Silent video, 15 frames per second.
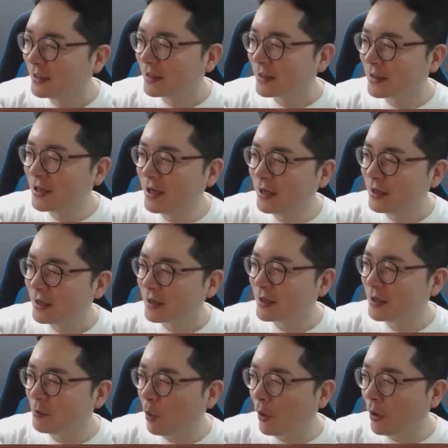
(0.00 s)
그, 그
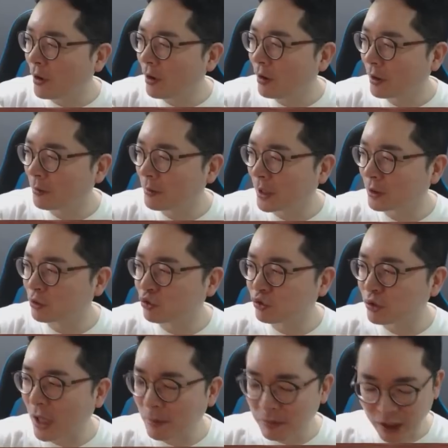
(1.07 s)
뭐요? 형님들
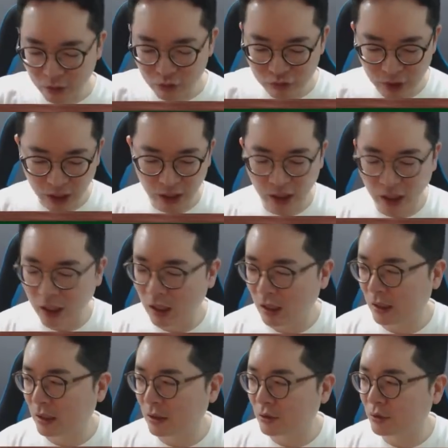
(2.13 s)
루나입니다. 루나.
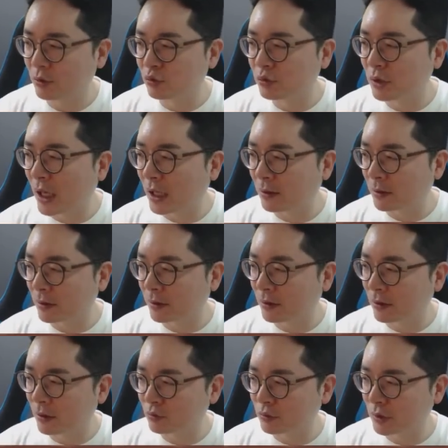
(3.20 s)
예,
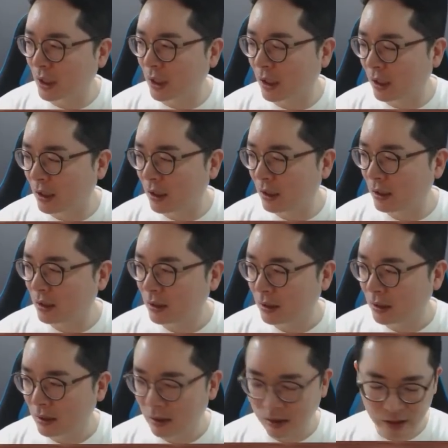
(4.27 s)
루나예요. 루나.
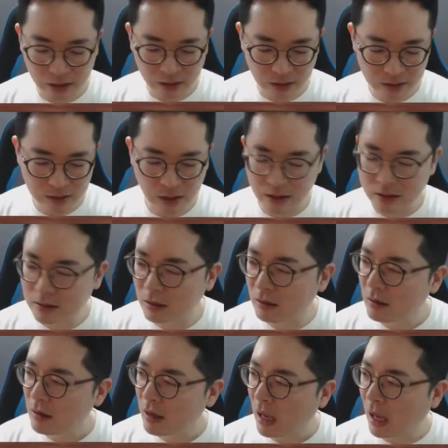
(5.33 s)
자 그래서
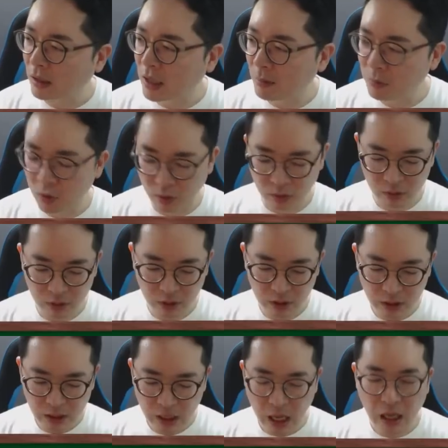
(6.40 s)
액땜용
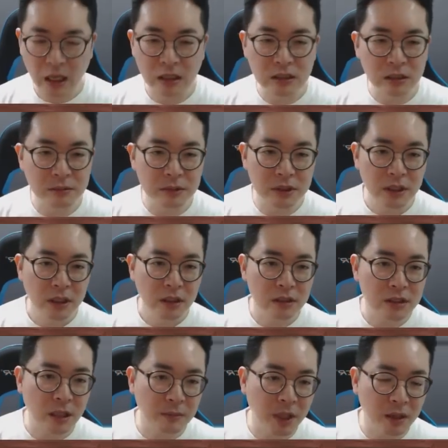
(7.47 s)
아까 지금 그
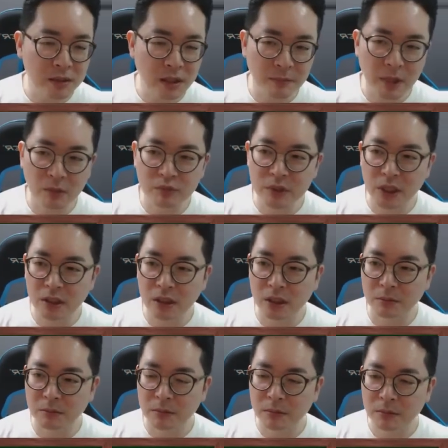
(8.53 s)
3대 3대
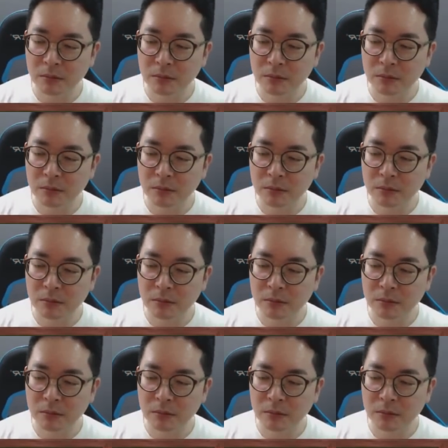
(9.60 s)
부자님